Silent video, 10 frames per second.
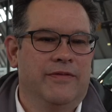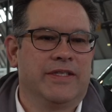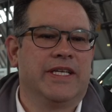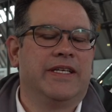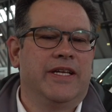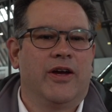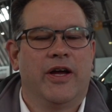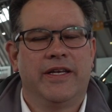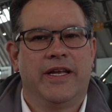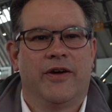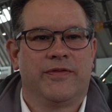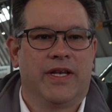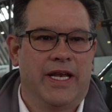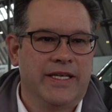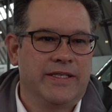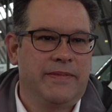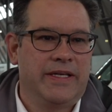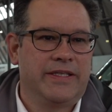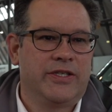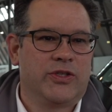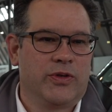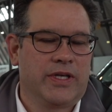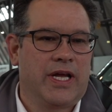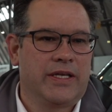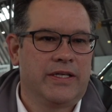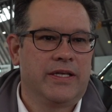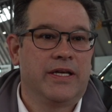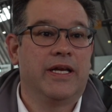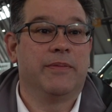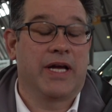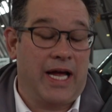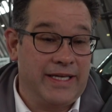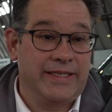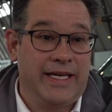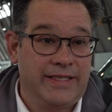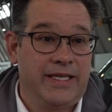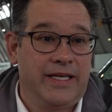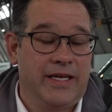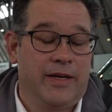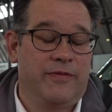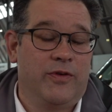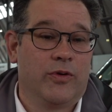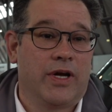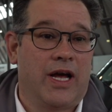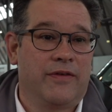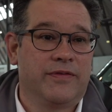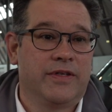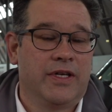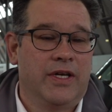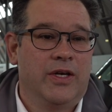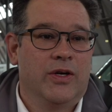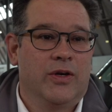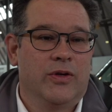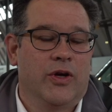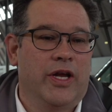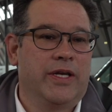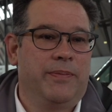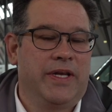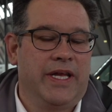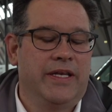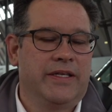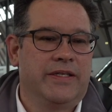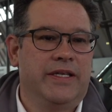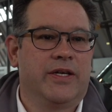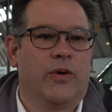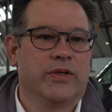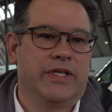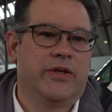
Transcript: Wir sind hier heute auf der Landesmesse Stuttgart im Kreis Esslingen am Flughafen und heute beginnt die große